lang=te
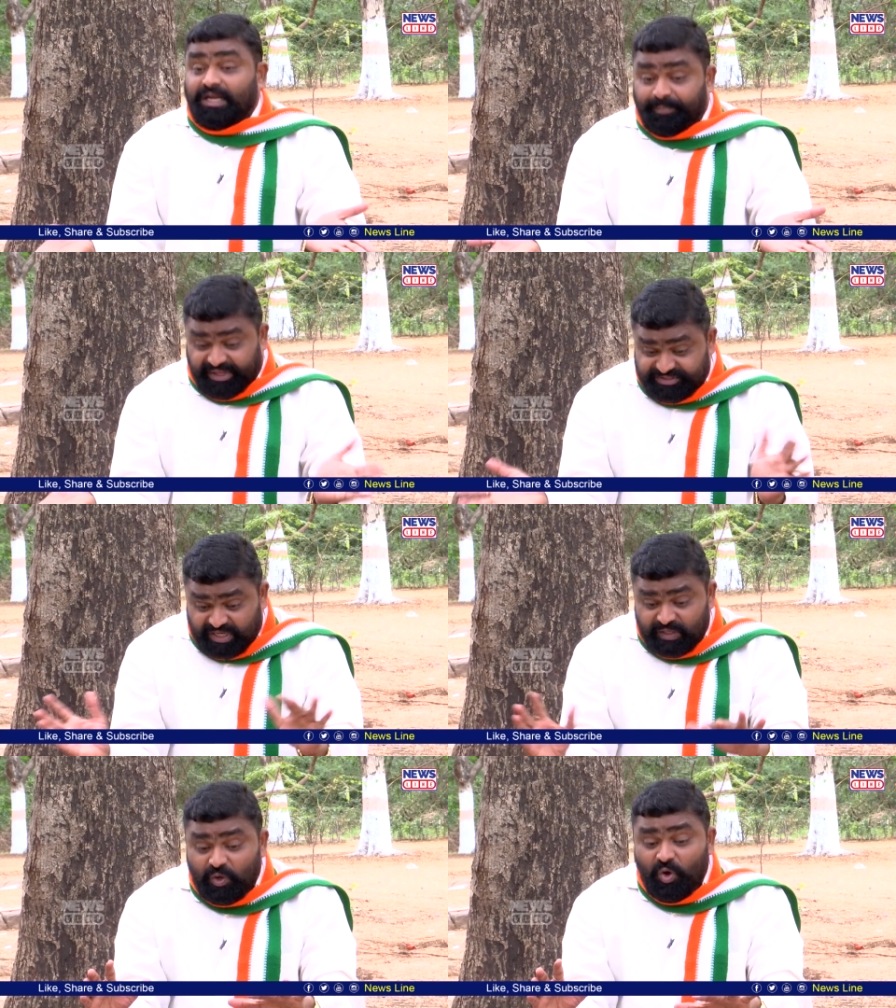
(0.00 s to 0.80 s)
అంటే
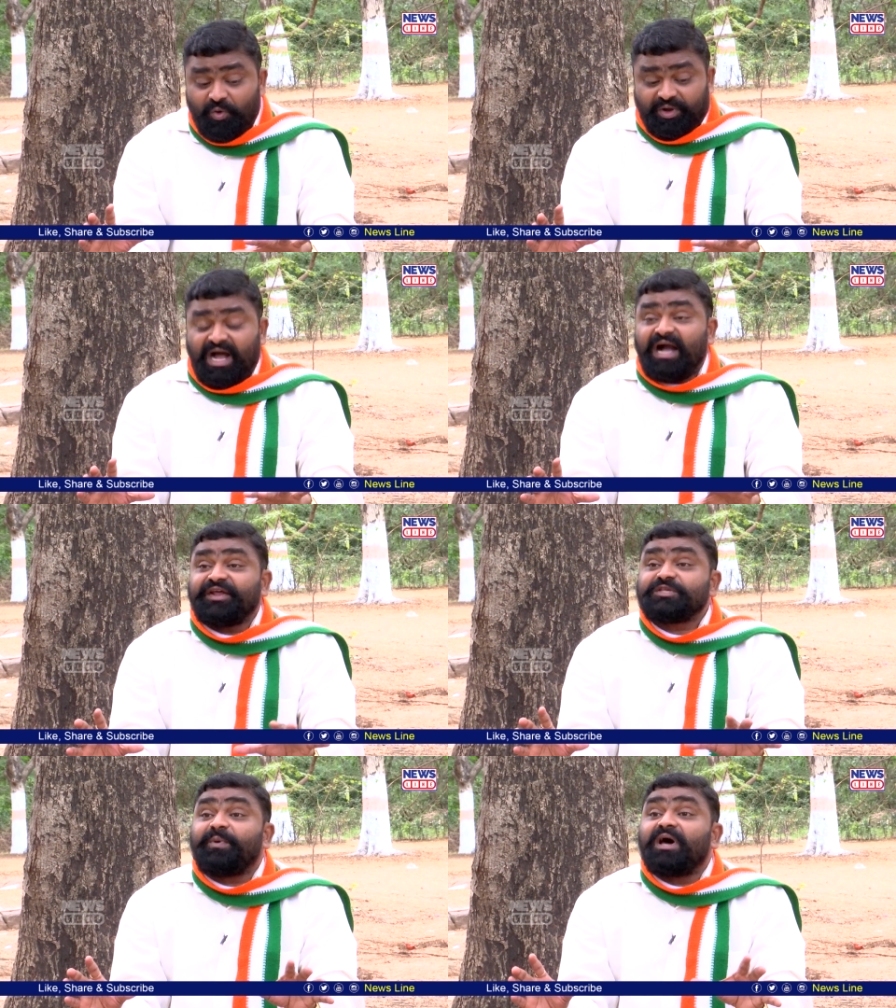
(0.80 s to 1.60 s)
ప్రజల్లో
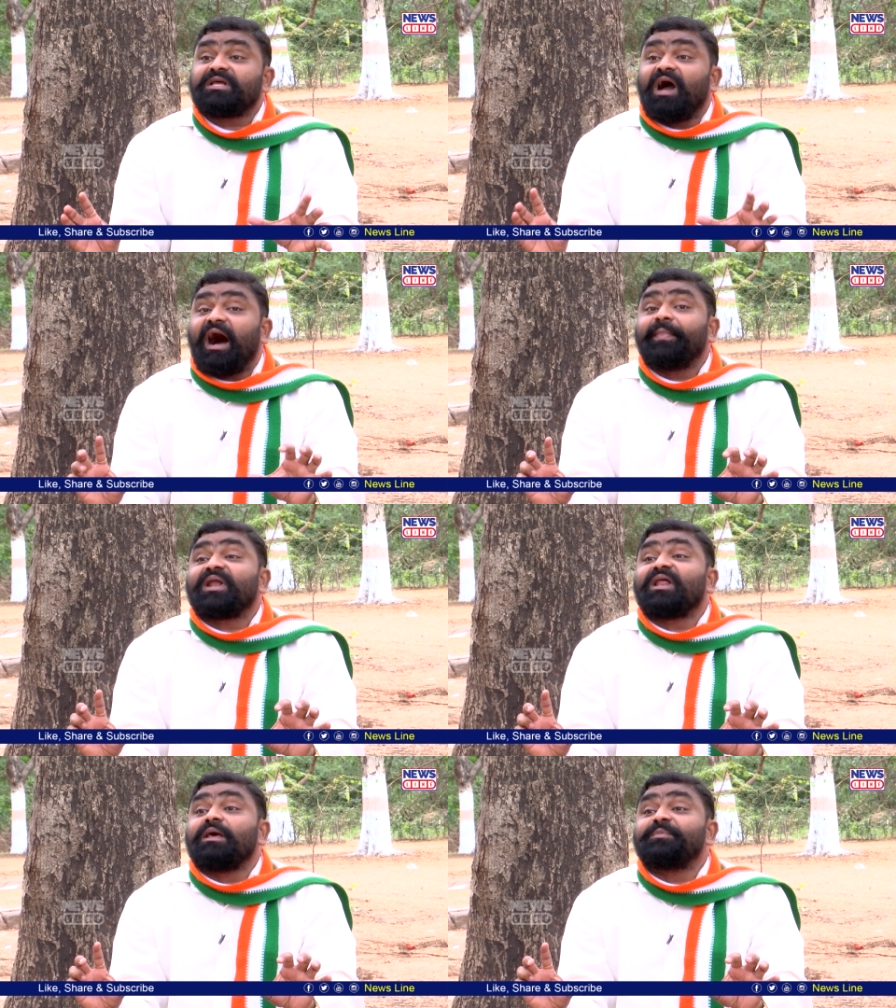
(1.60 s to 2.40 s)
కాంగ్రెస్ పార్టీకి
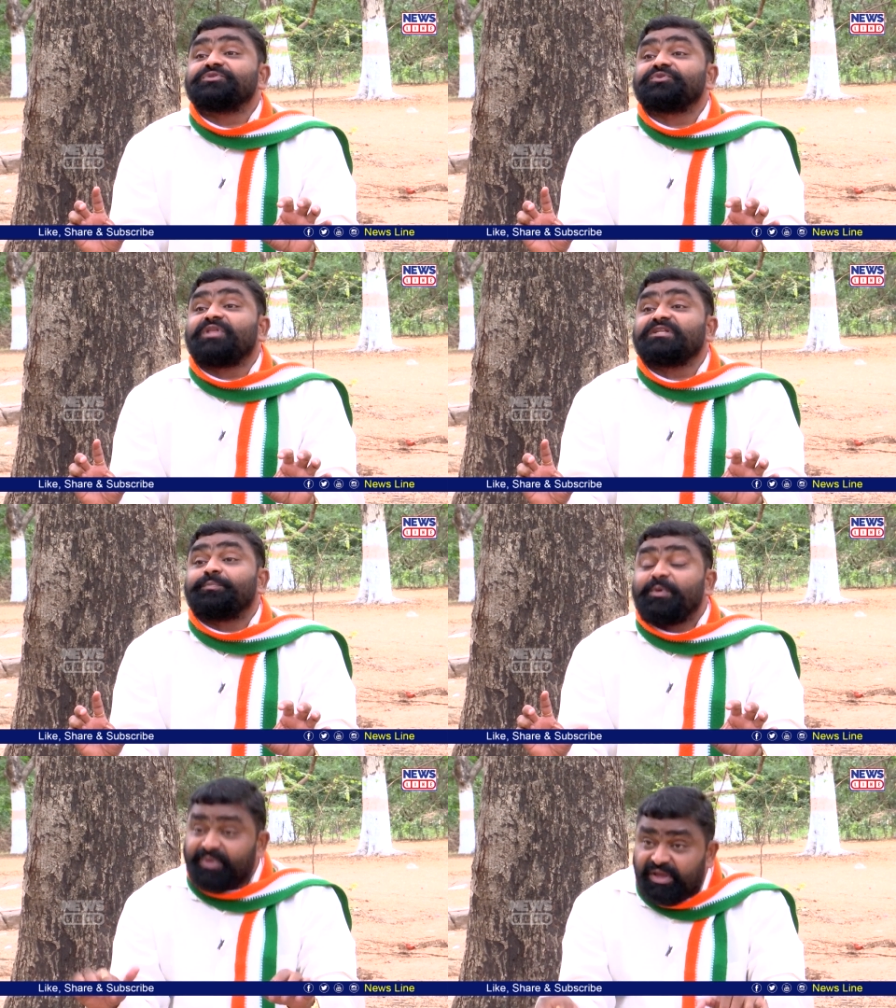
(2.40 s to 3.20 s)
ఆదరణ లభించొద్దని
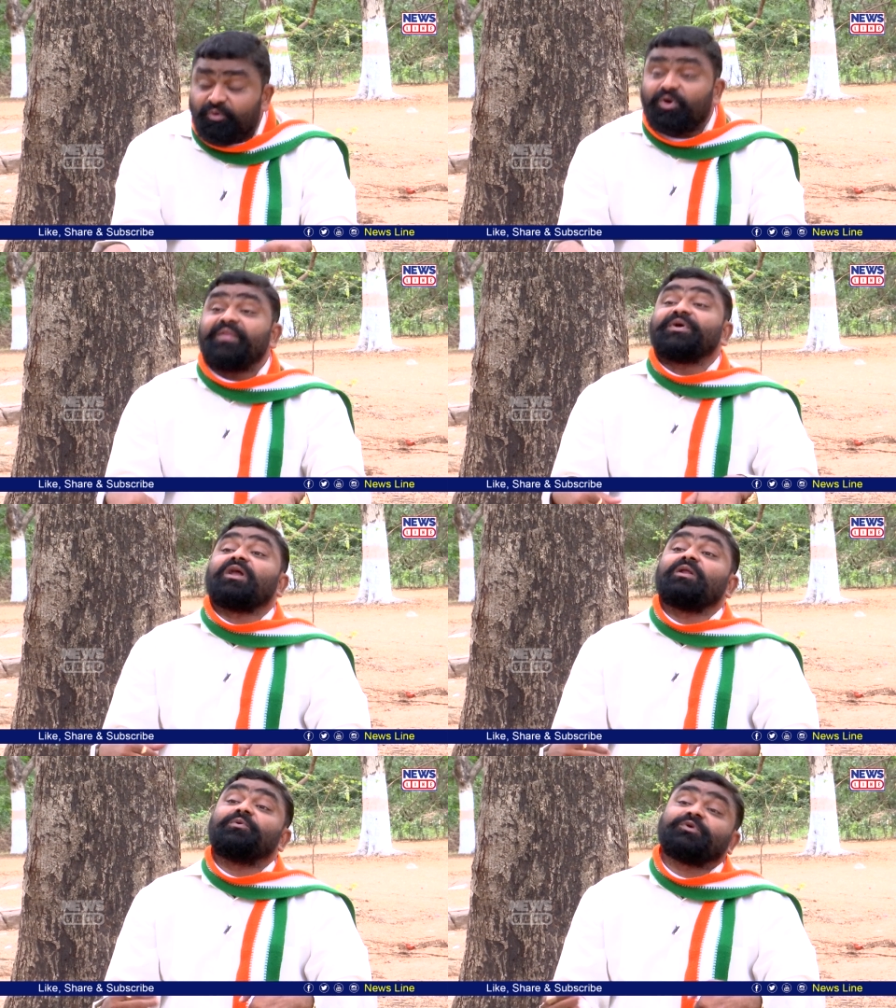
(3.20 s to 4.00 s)
చెప్పి మేము కూడా
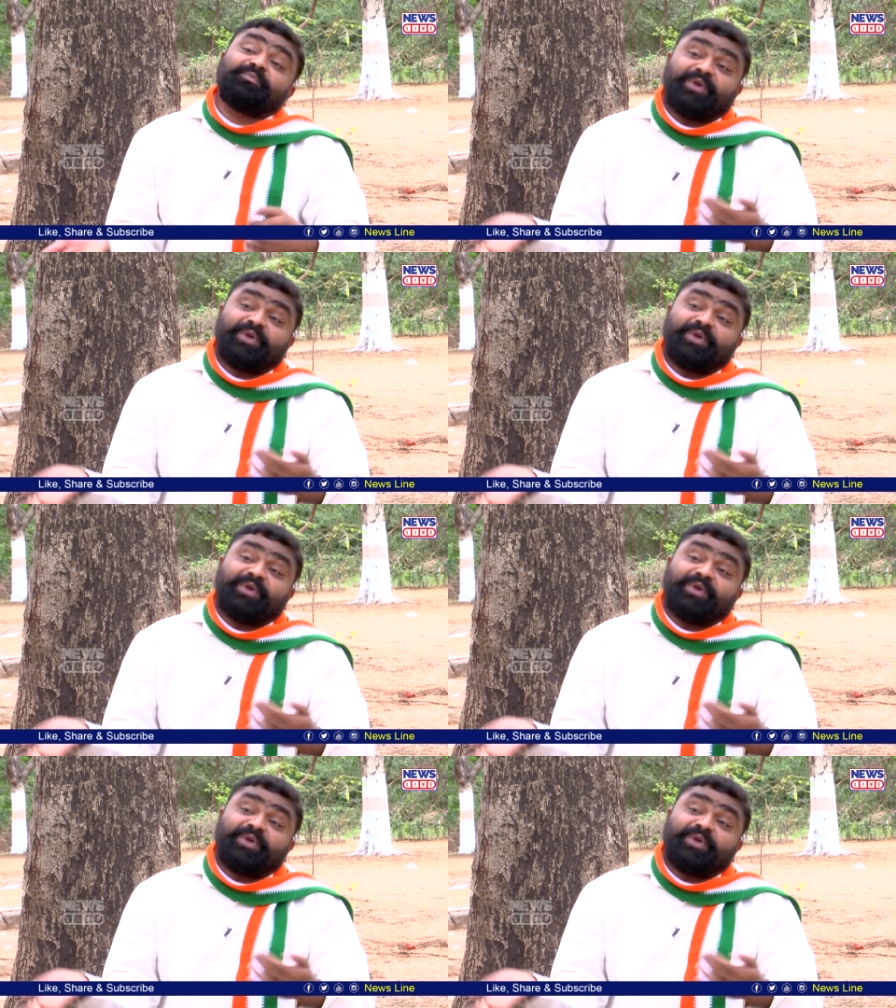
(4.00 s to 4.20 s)
అధికారంలో ఉంటాం